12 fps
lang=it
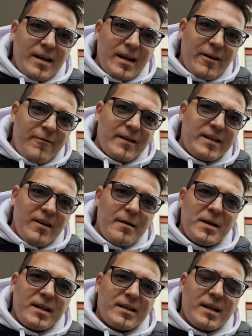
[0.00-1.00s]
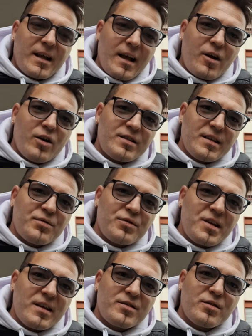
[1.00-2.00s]
effettivamente che cosa è
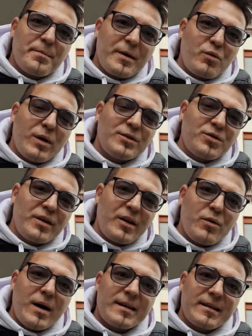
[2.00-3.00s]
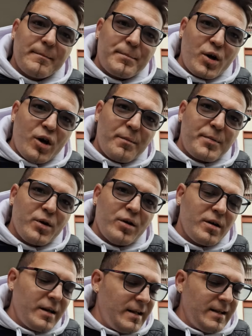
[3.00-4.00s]
successo per quanto riguarda
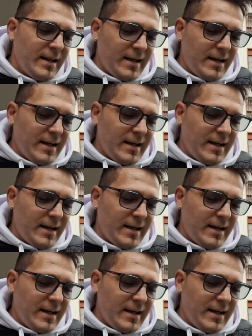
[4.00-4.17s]
proprio il,